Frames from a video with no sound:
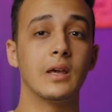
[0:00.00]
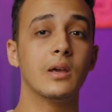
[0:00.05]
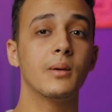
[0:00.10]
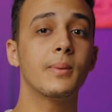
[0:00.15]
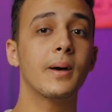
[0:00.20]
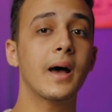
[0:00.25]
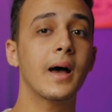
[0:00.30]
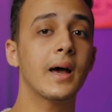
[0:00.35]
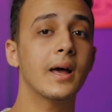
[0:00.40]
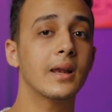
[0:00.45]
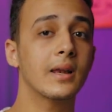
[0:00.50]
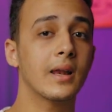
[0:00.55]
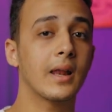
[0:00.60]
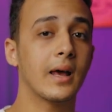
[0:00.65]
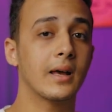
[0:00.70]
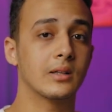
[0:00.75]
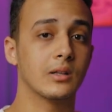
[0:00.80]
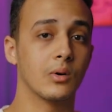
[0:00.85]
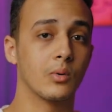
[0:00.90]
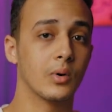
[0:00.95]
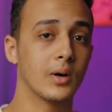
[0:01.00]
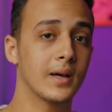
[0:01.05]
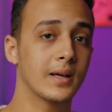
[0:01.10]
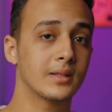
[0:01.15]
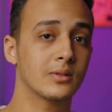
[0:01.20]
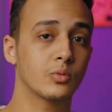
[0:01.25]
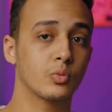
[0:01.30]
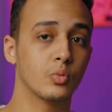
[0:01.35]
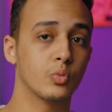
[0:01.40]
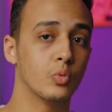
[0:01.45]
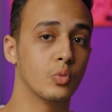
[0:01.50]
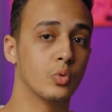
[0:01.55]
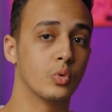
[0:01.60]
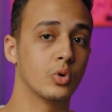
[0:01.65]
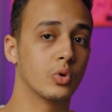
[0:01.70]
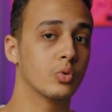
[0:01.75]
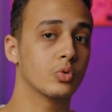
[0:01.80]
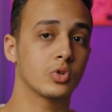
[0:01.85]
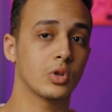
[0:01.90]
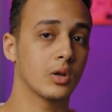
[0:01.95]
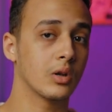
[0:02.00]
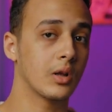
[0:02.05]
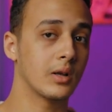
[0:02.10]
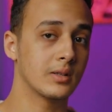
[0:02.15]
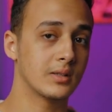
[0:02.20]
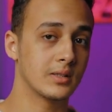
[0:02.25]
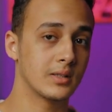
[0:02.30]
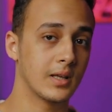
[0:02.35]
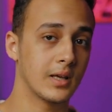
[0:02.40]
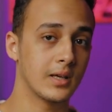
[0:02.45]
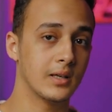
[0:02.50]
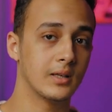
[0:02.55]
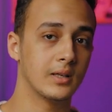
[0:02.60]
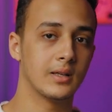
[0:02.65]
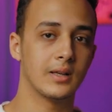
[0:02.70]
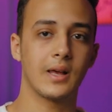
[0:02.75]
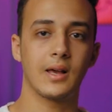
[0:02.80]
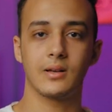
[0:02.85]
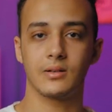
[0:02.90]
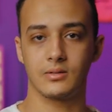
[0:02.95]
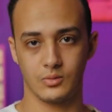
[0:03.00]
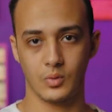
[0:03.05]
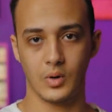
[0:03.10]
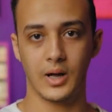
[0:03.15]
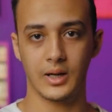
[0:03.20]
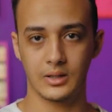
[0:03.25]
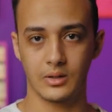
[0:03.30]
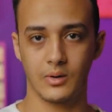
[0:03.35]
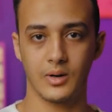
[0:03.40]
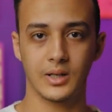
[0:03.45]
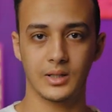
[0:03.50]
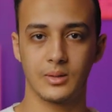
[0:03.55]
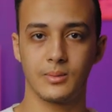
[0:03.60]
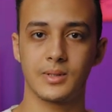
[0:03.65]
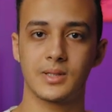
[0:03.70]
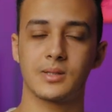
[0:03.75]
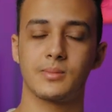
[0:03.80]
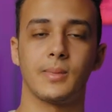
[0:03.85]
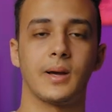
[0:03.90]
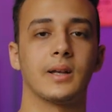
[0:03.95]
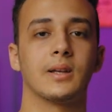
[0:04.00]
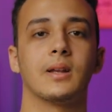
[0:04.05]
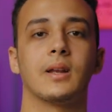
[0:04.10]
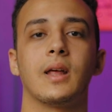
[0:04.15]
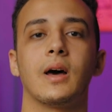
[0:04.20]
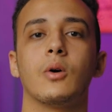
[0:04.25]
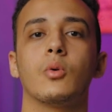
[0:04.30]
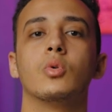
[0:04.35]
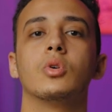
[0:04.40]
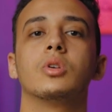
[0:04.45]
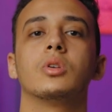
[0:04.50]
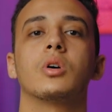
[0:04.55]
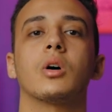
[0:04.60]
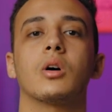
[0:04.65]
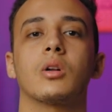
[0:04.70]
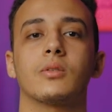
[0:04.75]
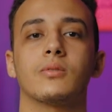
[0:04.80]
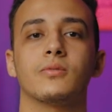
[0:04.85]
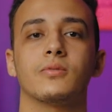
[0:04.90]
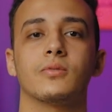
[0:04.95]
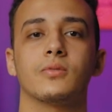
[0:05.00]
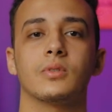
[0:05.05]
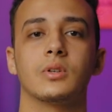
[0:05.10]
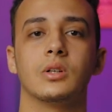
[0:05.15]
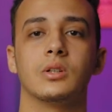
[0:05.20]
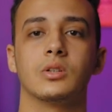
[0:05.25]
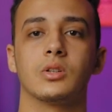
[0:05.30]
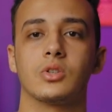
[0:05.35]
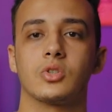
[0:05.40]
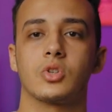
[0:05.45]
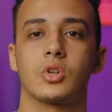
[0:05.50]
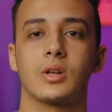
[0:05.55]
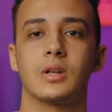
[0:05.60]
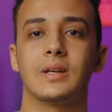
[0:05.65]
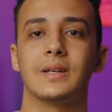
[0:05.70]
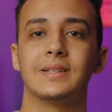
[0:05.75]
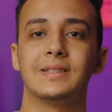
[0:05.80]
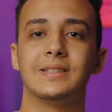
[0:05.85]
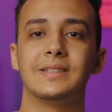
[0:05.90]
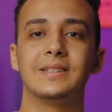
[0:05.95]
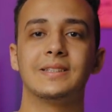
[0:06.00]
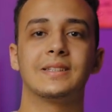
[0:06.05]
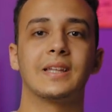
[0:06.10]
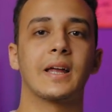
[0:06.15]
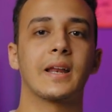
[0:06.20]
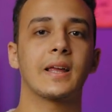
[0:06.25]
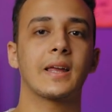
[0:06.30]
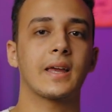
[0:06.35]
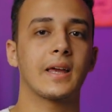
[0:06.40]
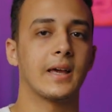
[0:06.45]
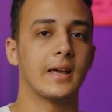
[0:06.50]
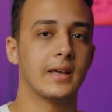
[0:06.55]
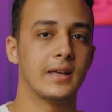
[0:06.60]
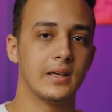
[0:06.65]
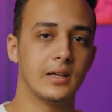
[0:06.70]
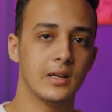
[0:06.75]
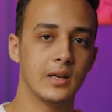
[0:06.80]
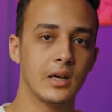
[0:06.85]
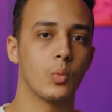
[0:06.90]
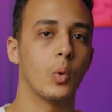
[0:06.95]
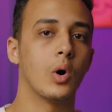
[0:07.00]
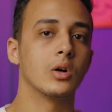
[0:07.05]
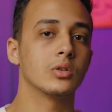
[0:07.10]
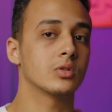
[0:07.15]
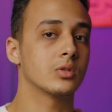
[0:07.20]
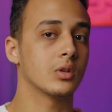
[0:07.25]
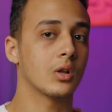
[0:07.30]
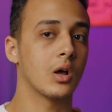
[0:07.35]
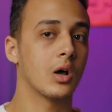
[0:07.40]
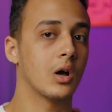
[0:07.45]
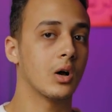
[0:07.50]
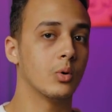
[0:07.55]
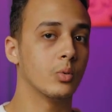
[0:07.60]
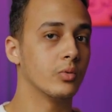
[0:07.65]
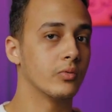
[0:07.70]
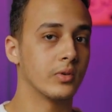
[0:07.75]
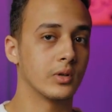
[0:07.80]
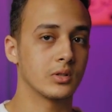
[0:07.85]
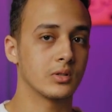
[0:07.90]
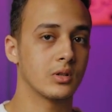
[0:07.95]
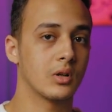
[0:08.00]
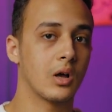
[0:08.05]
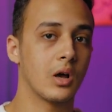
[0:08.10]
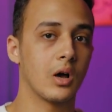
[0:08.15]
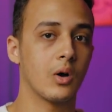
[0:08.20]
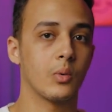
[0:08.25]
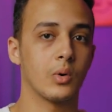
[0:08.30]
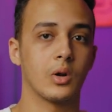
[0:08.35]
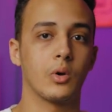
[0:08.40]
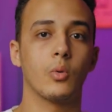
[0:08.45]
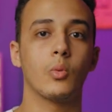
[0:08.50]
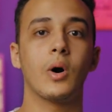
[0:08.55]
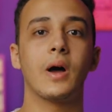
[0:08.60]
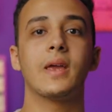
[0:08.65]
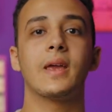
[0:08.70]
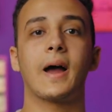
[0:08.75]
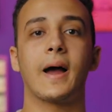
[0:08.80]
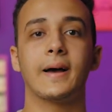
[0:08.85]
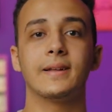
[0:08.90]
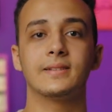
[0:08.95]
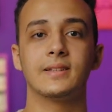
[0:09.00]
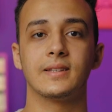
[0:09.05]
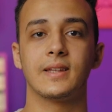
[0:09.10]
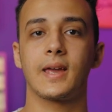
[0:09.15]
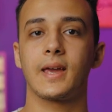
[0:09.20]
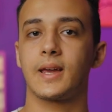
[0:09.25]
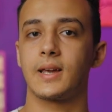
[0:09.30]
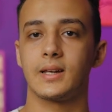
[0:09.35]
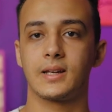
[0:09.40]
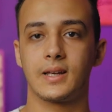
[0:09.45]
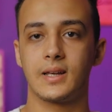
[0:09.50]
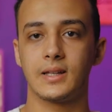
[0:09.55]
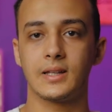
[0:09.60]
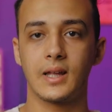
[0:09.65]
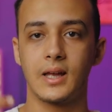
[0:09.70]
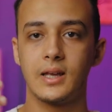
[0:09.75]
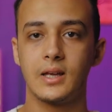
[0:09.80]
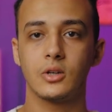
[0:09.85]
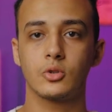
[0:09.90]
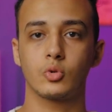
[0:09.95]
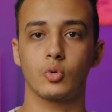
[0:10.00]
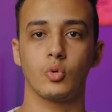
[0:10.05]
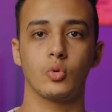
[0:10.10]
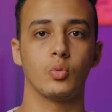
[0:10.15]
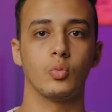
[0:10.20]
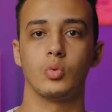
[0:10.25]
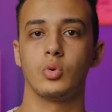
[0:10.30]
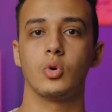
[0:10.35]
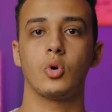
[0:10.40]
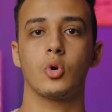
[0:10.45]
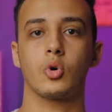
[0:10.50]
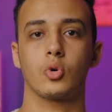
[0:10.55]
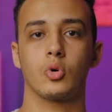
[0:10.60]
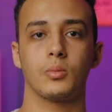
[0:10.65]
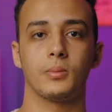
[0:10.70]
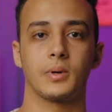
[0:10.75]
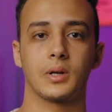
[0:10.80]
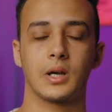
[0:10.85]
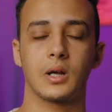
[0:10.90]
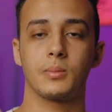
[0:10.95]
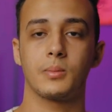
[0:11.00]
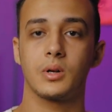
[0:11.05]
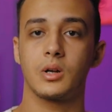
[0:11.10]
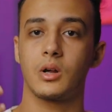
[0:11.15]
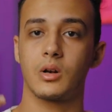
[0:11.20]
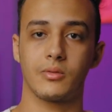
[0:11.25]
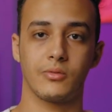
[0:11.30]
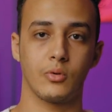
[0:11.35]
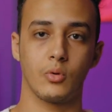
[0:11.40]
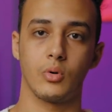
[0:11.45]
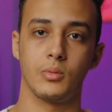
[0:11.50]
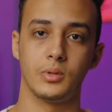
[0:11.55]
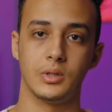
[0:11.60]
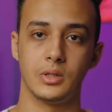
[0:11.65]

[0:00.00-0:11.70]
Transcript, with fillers: ايه بقى الادوات ونوصل لها ازاي لا واحده واحده بس ما احنا الاول نعرف النظريه دي تاريخها ايه واصلها وفصلها ولا هو اي حد داخل كده يدخل ويخرج من غير ما نعرف هو